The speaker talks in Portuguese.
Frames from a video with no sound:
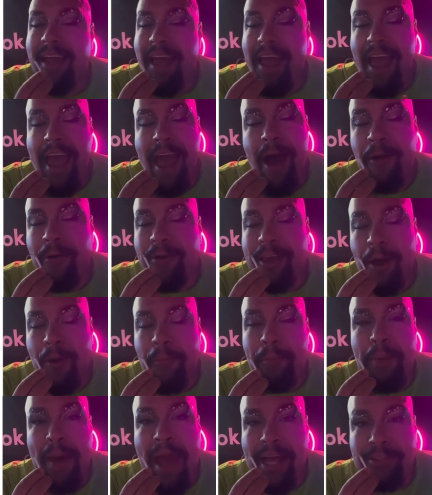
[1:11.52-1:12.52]
é o que eu
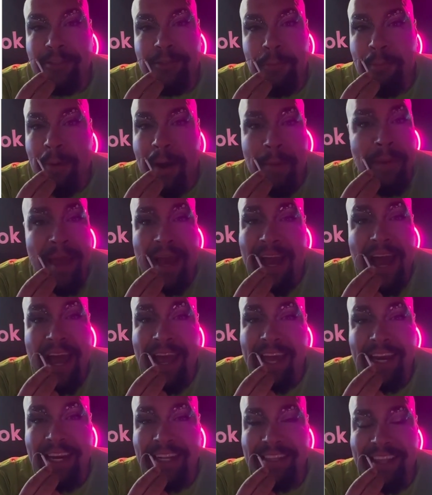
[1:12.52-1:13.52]
peço para minha
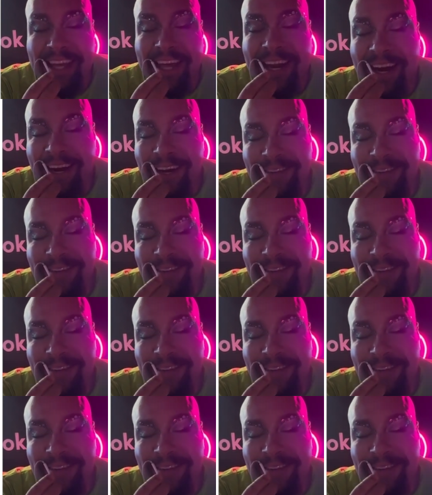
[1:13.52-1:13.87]
carreira inteira.